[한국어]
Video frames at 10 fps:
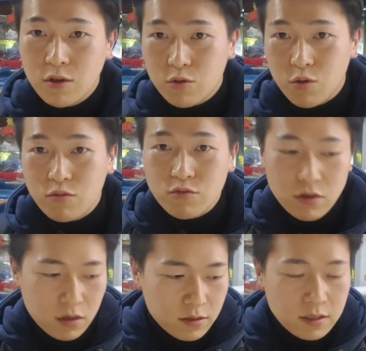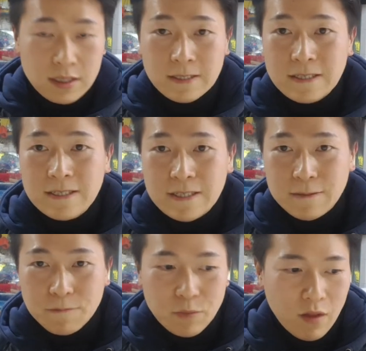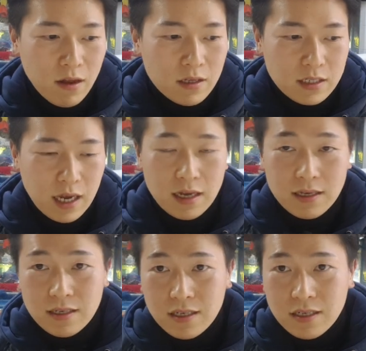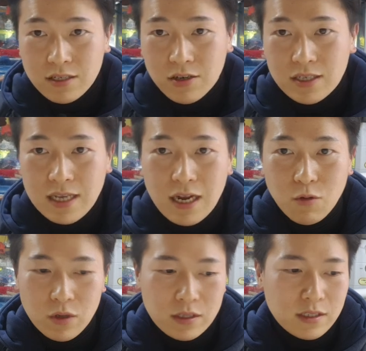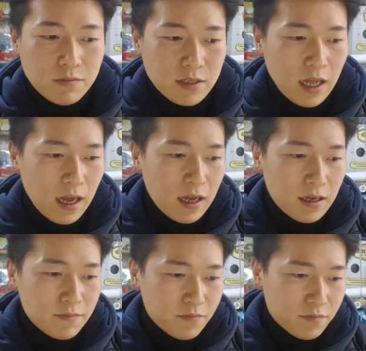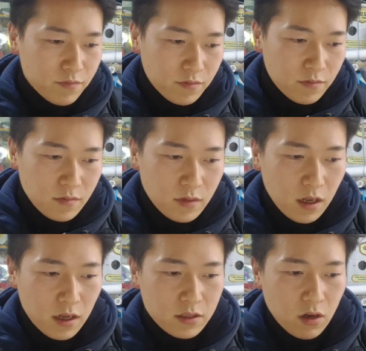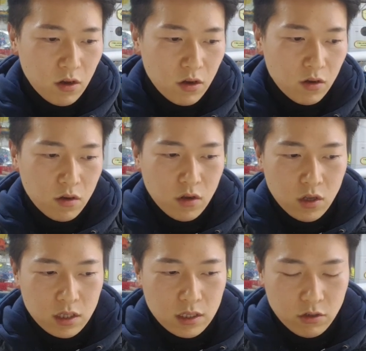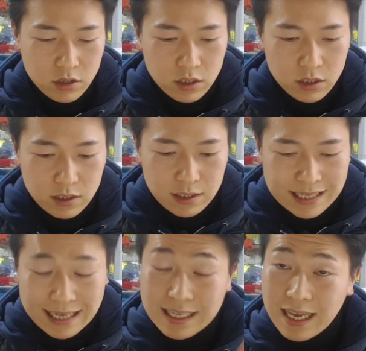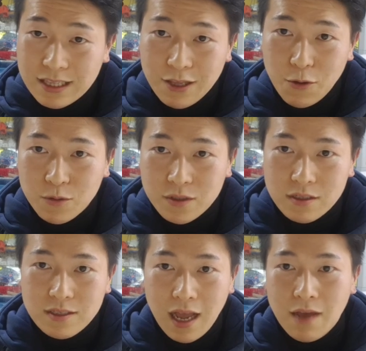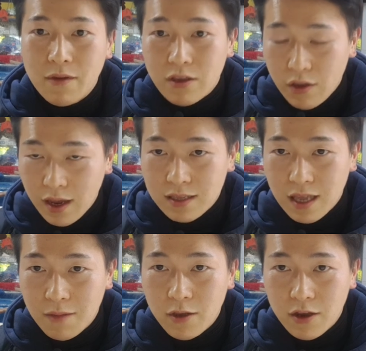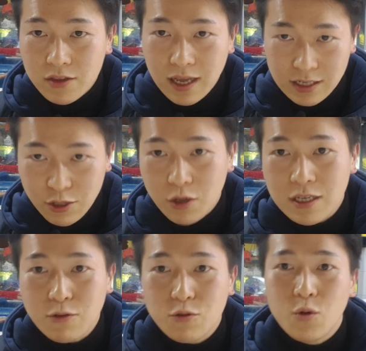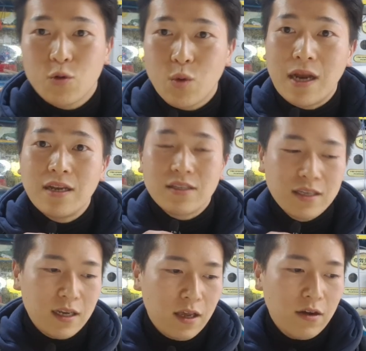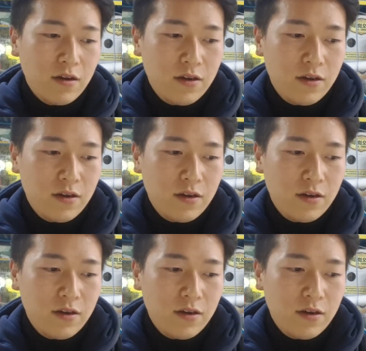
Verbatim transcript: 돌문어가 자 그렇게 살고 있습니다. 그래서 이거는 자세한 내용은 다음에 기회가 되면 다른 영상으로 또 알려드릴게요.